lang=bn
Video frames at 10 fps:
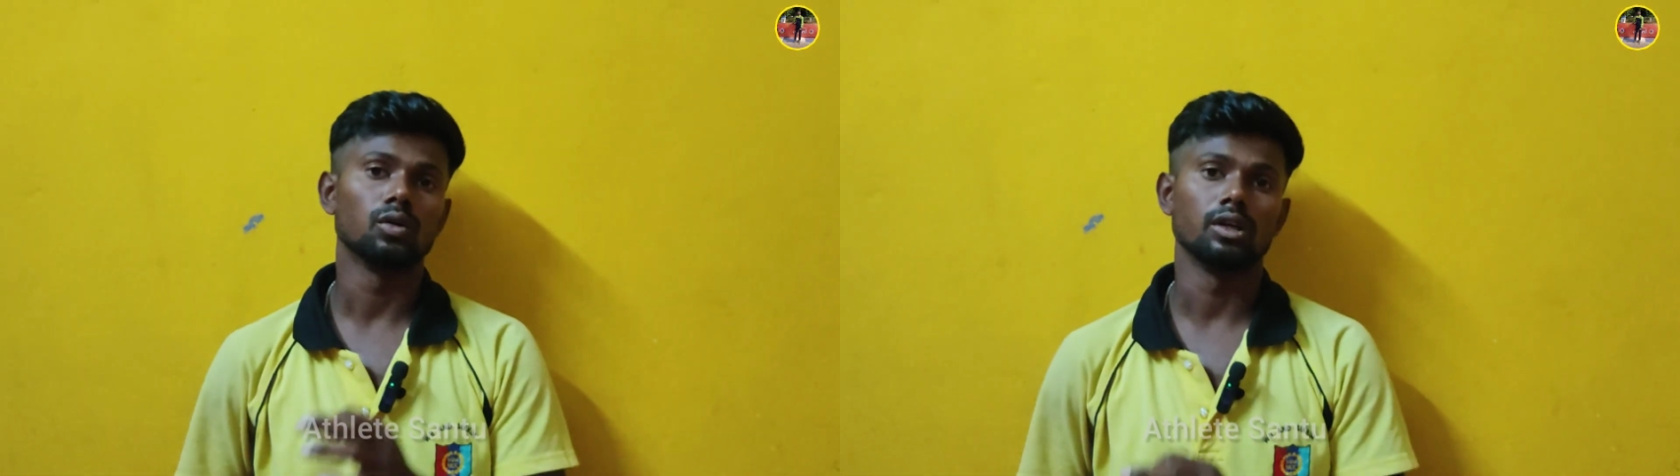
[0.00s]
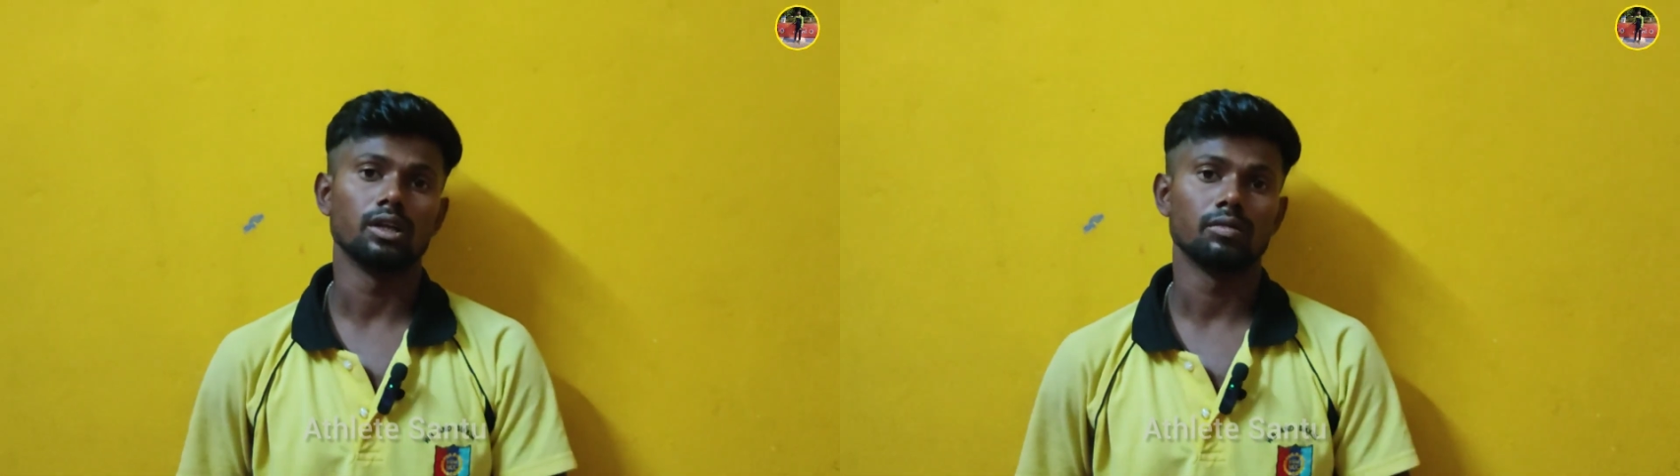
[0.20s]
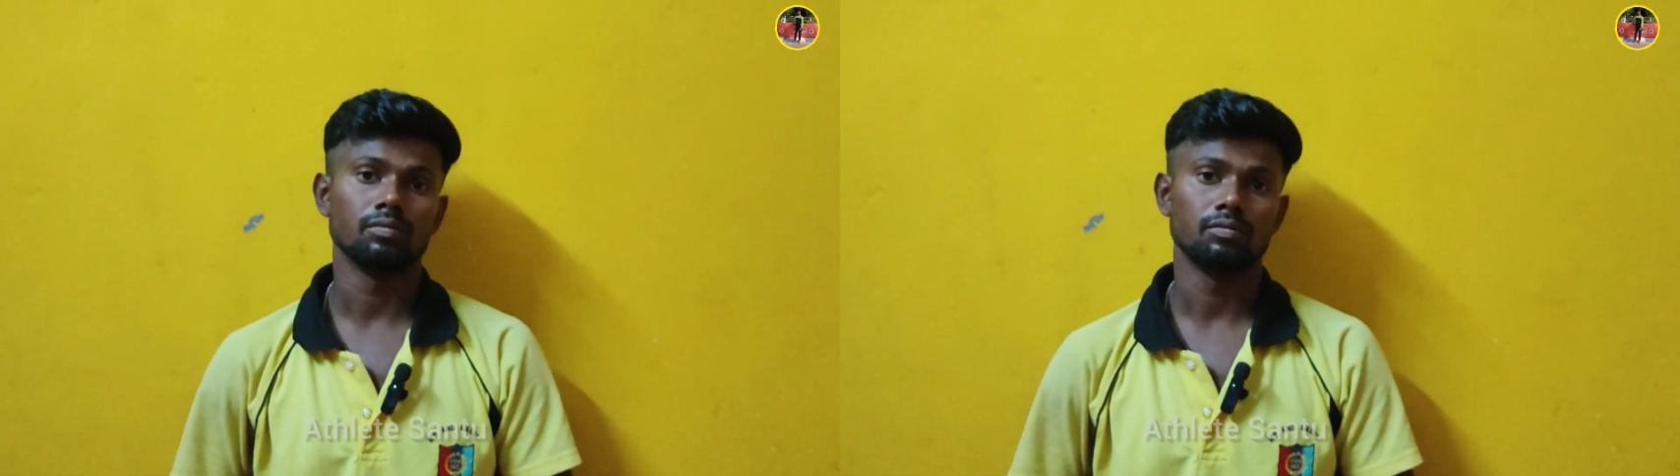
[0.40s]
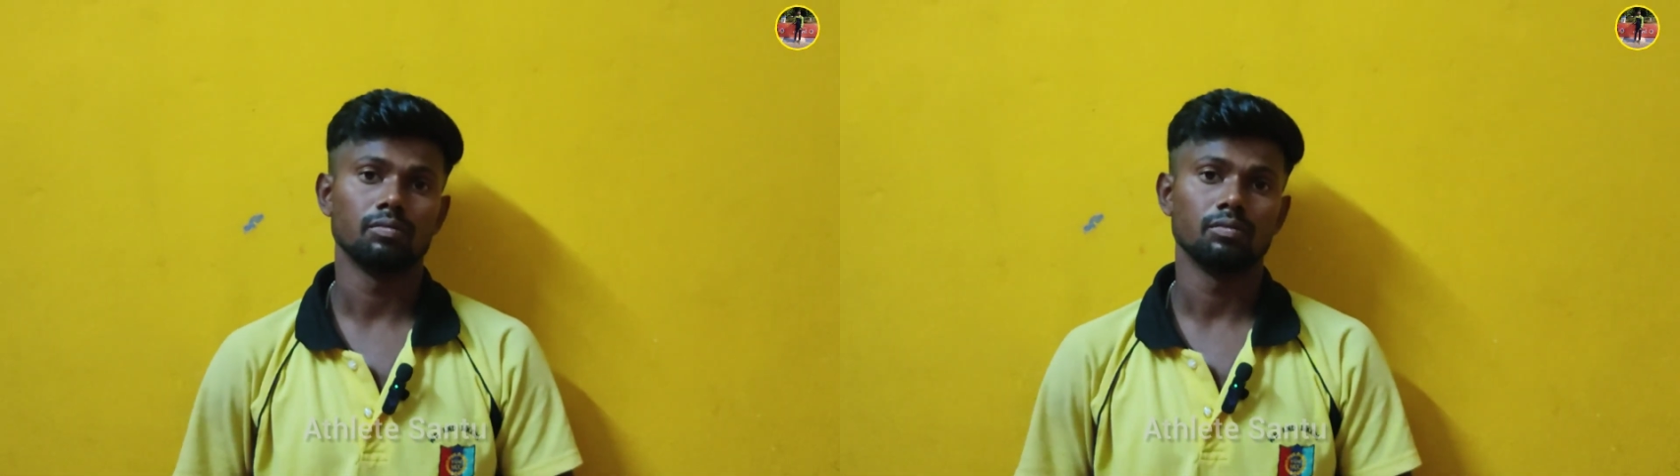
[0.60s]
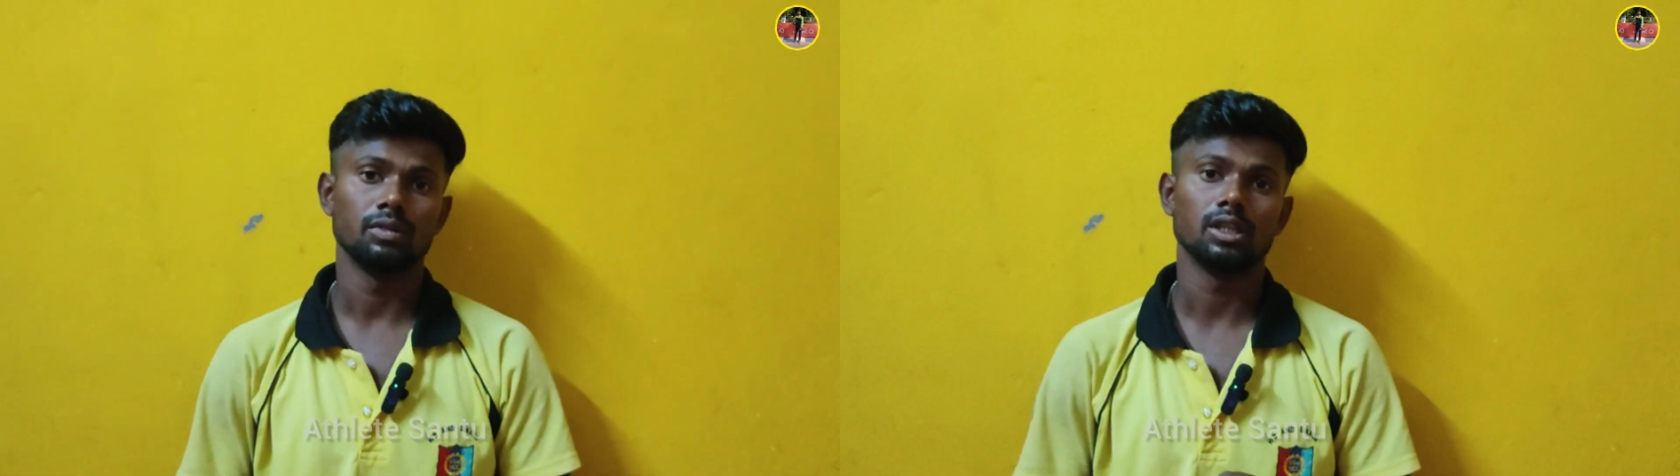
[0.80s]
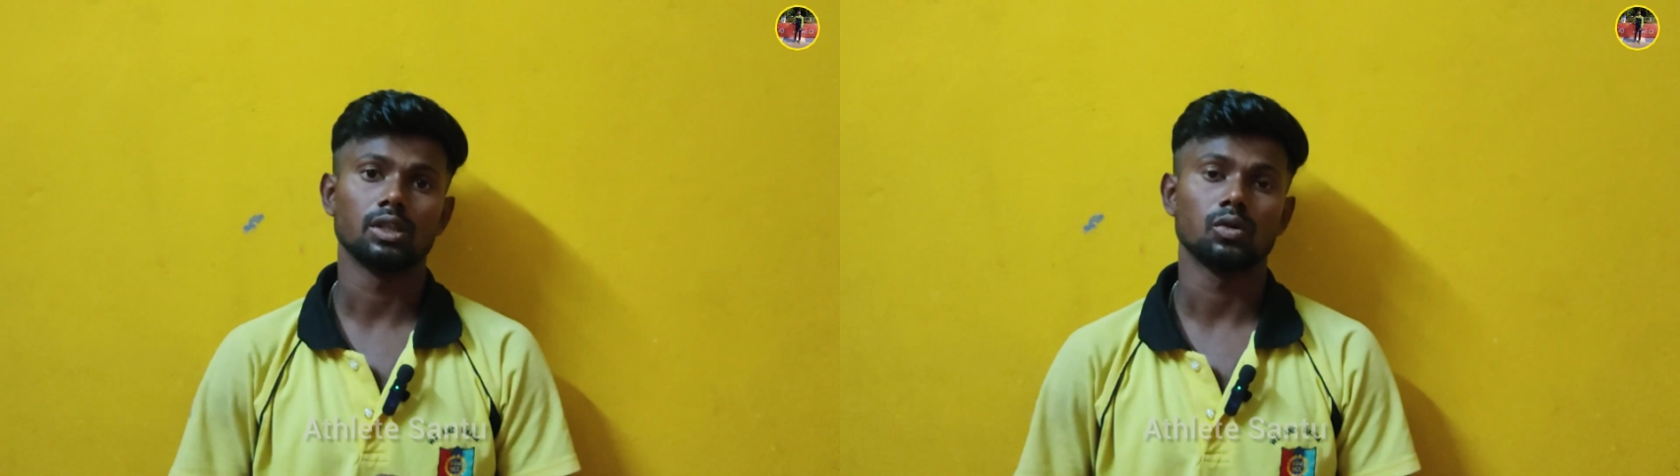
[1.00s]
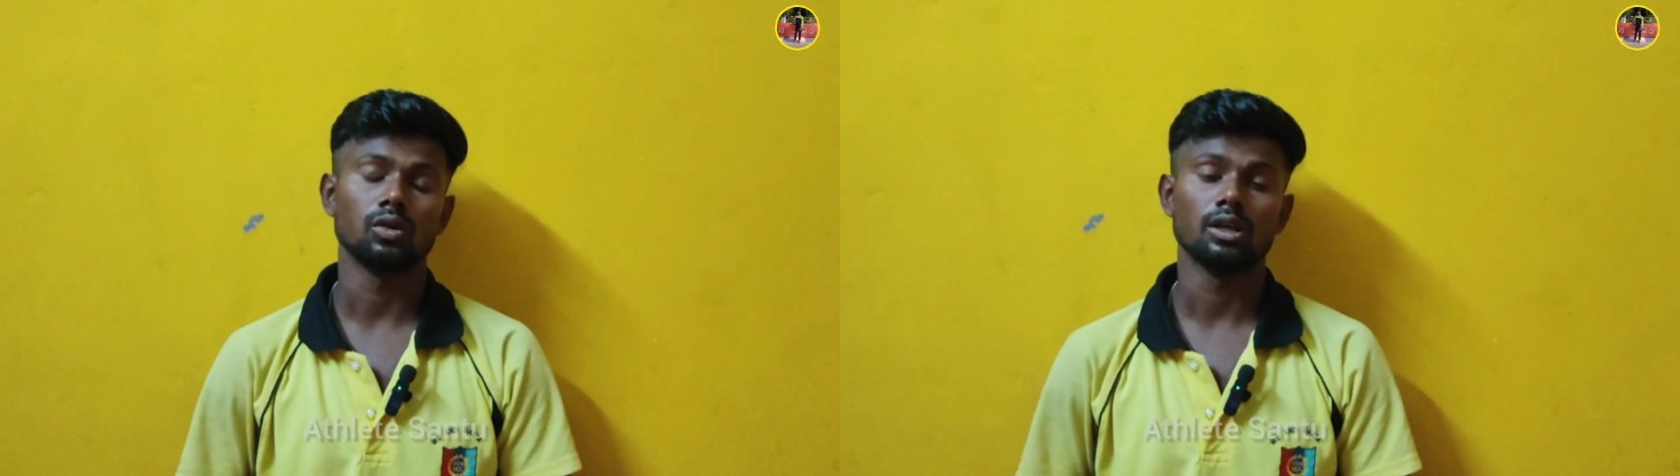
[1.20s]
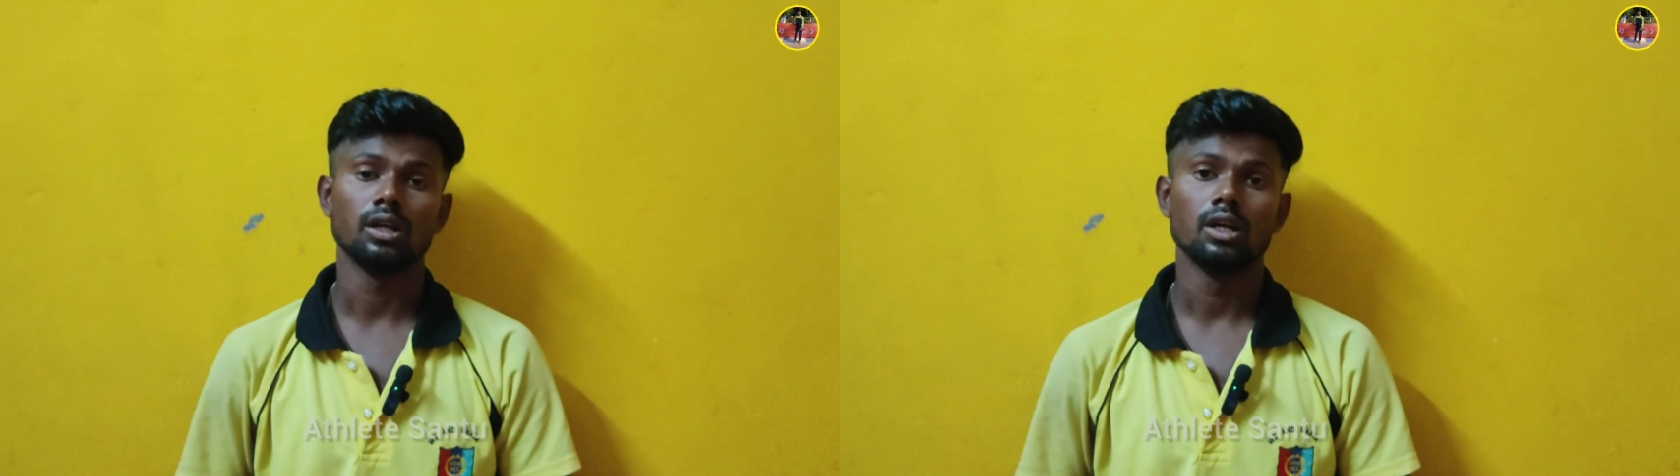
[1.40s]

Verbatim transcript: জন্য বিশেষ করে